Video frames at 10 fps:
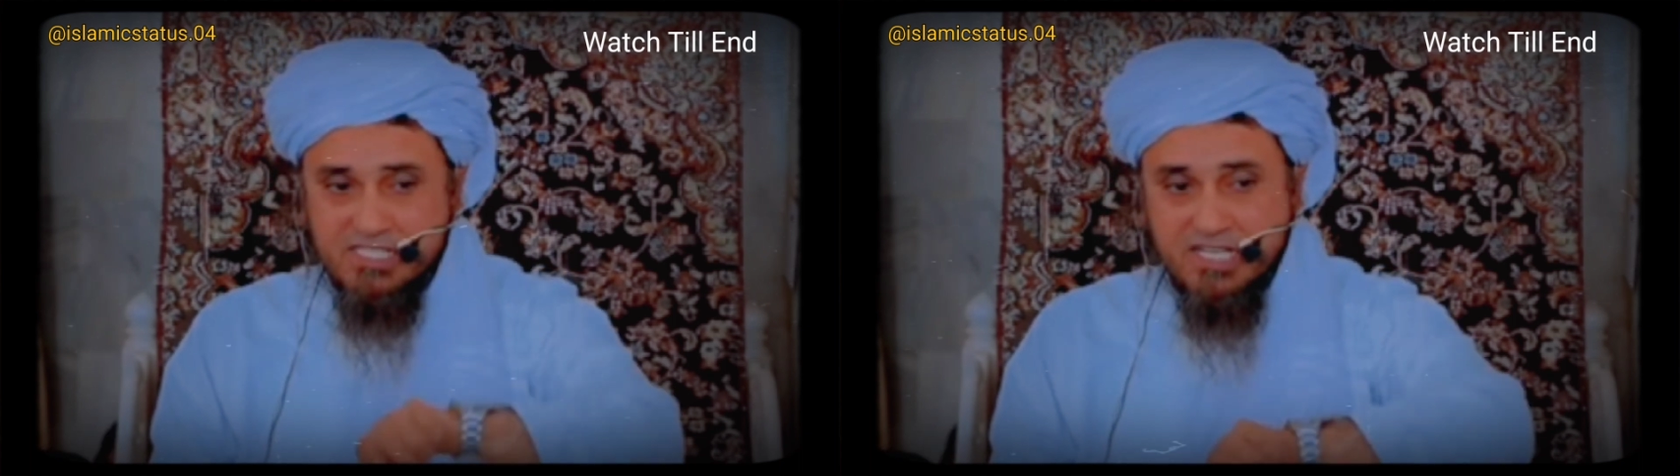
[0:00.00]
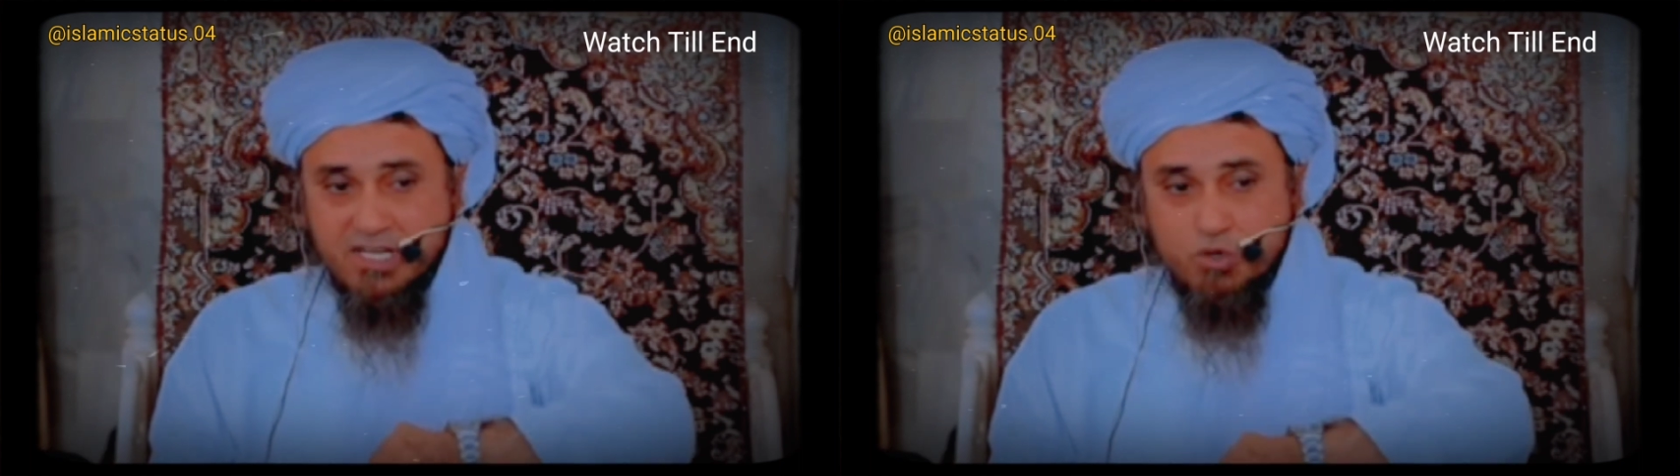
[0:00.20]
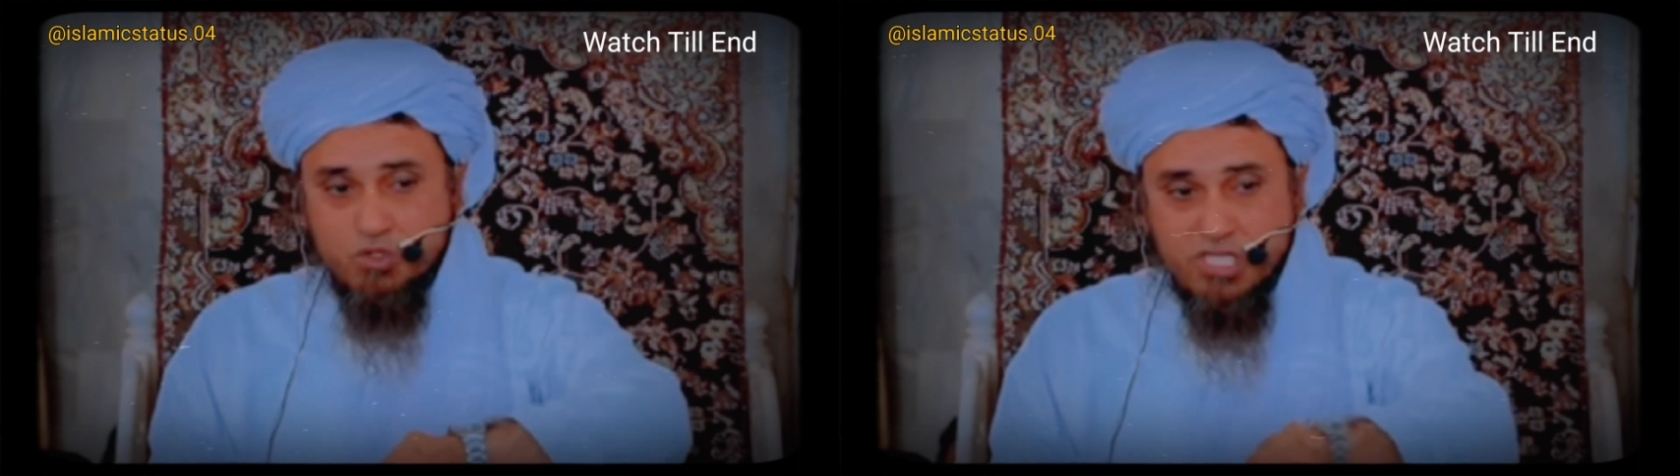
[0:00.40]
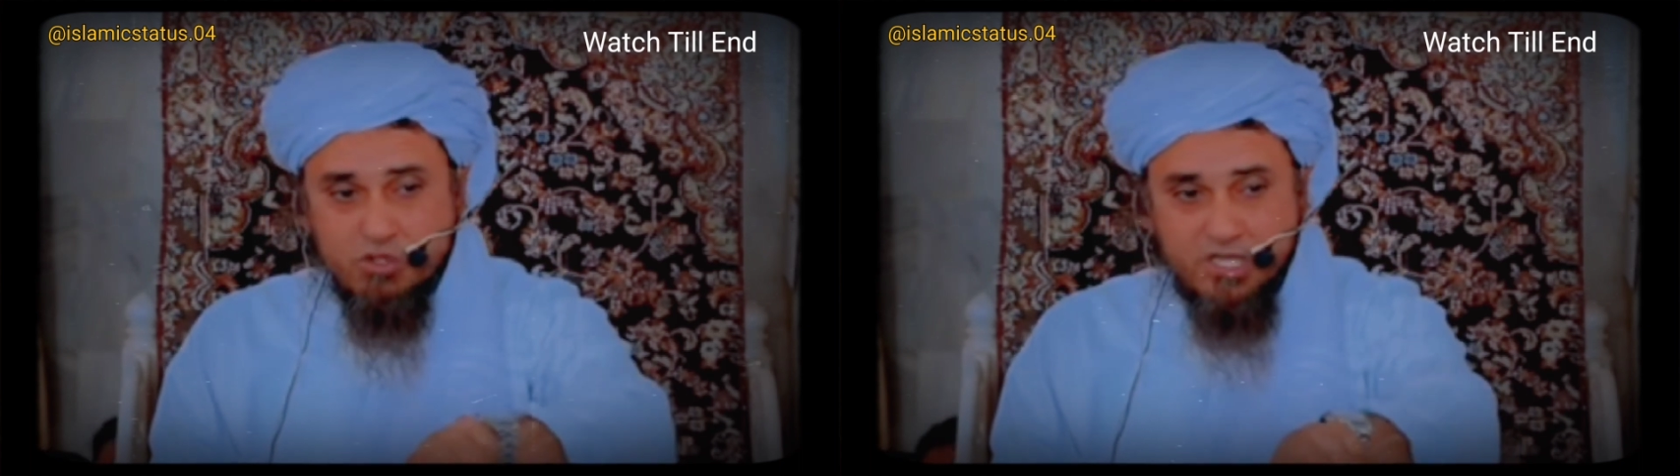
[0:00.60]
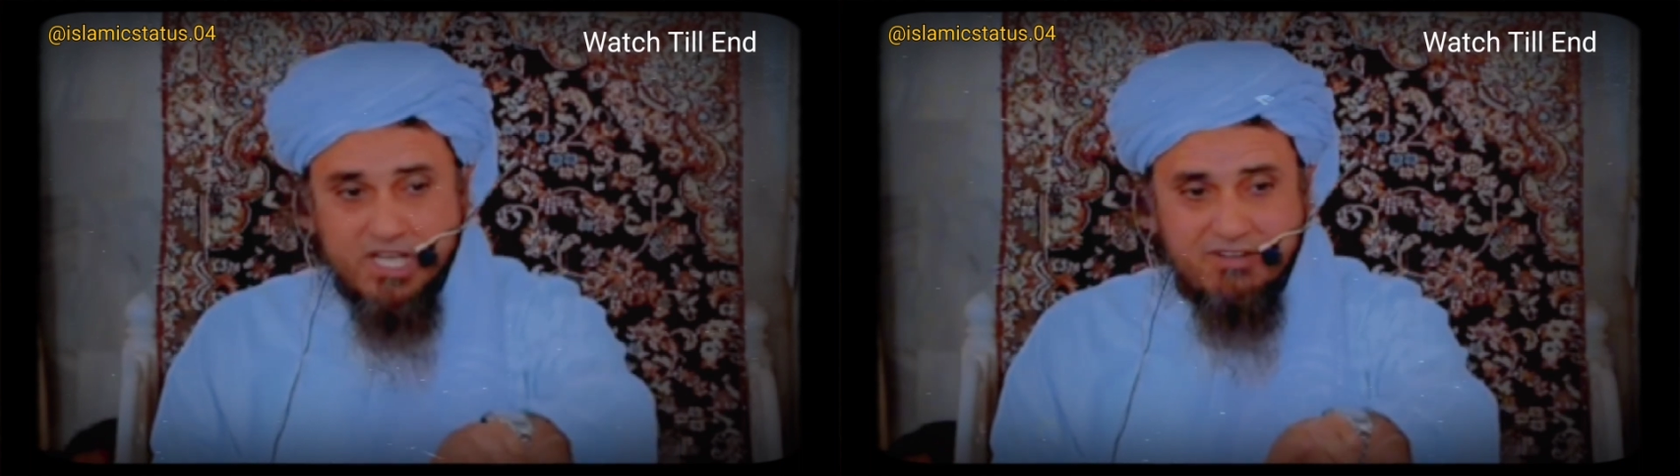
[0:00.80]
जा जाके खुद
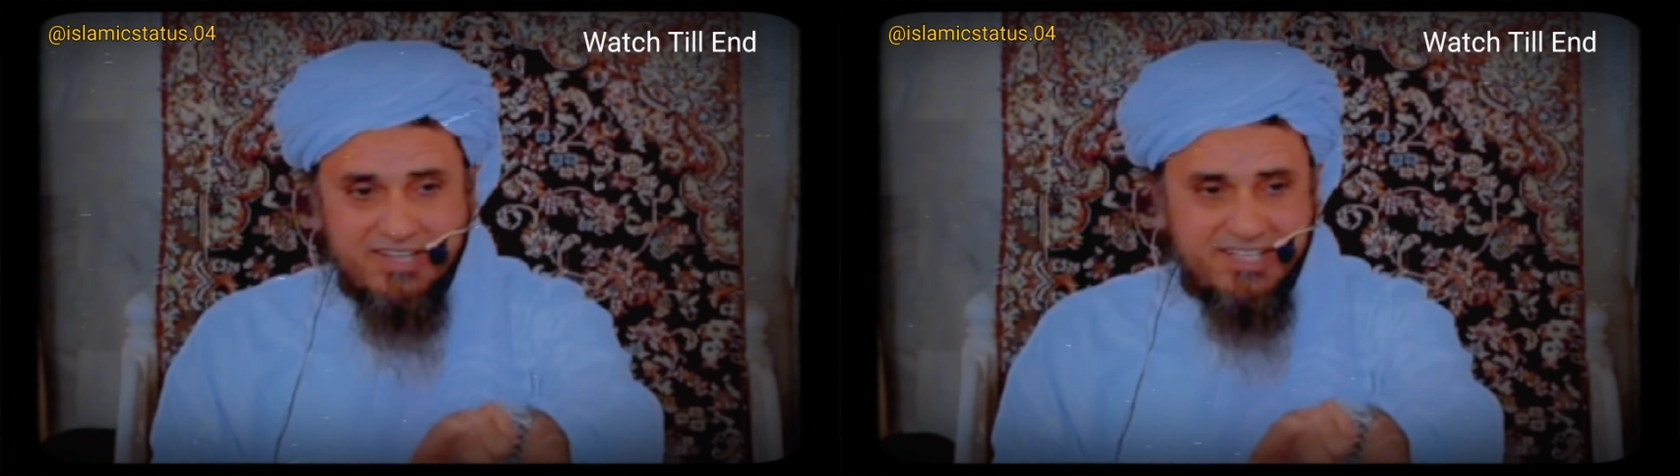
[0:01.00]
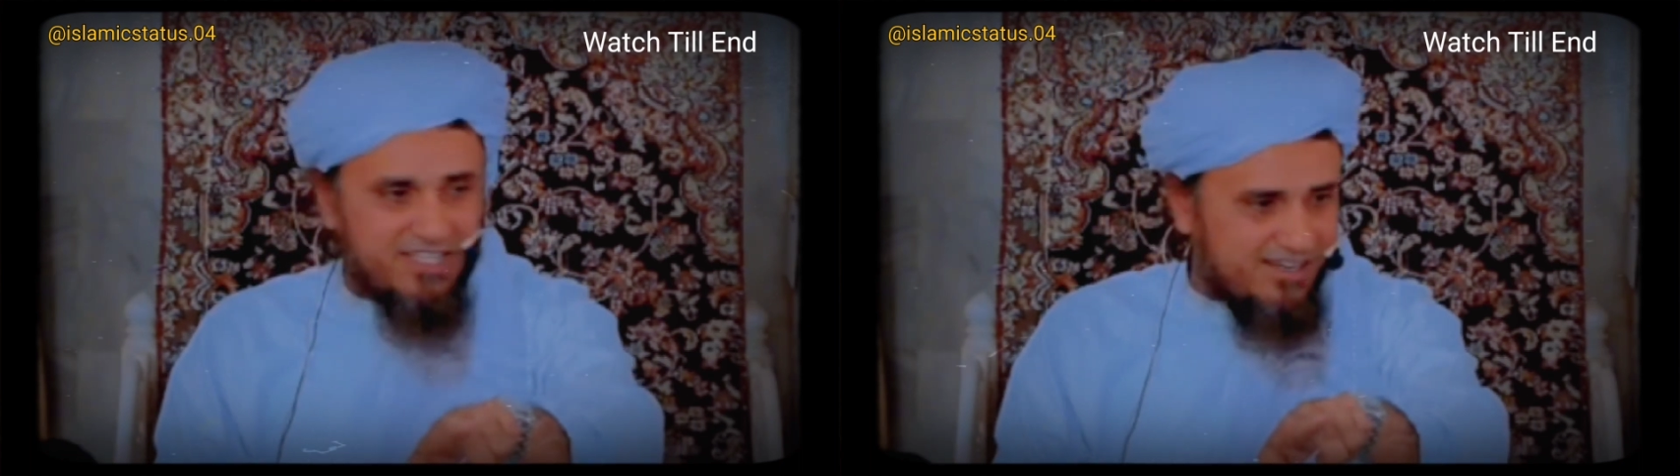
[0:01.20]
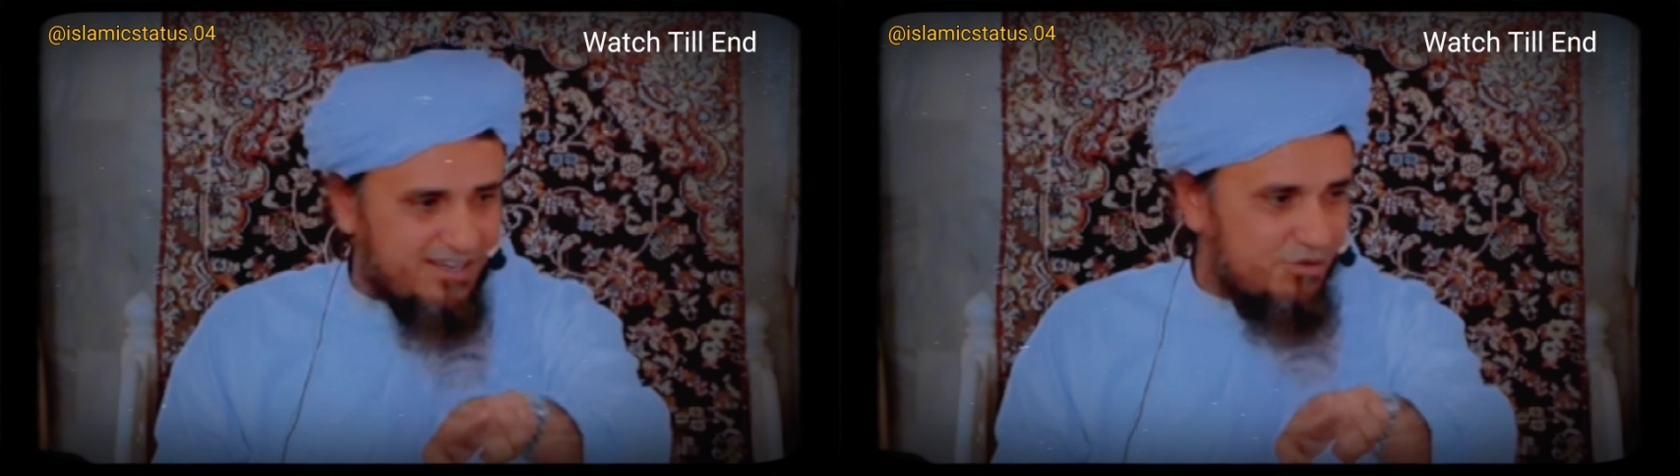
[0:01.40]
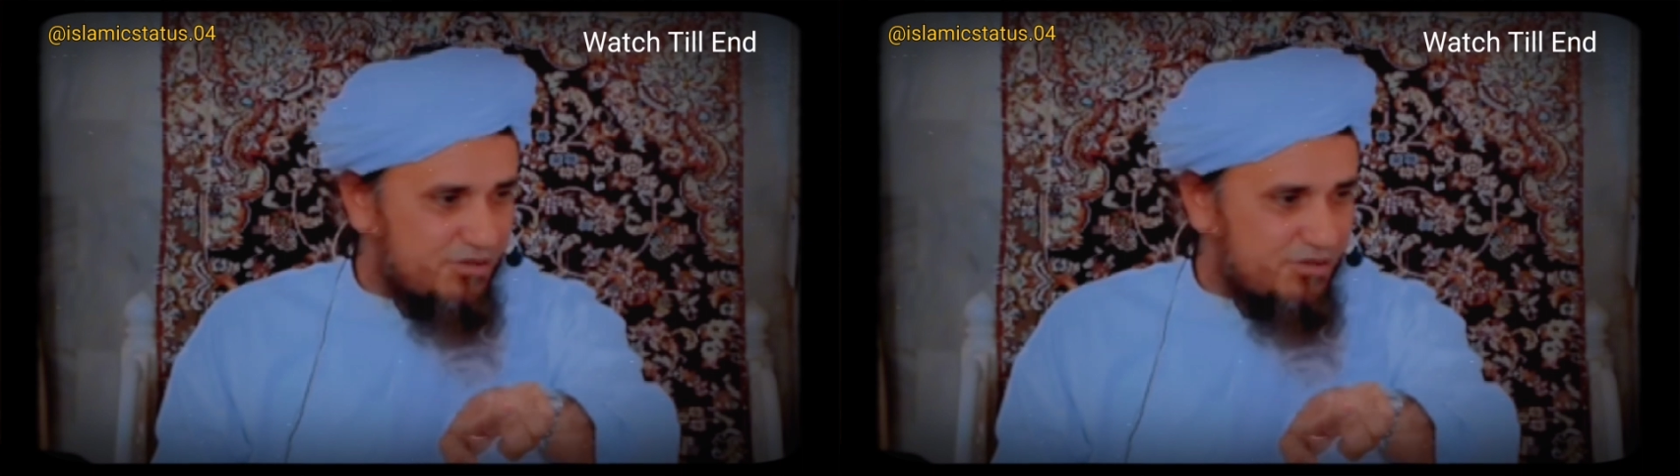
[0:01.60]
से झूठी गवाहियां देंगे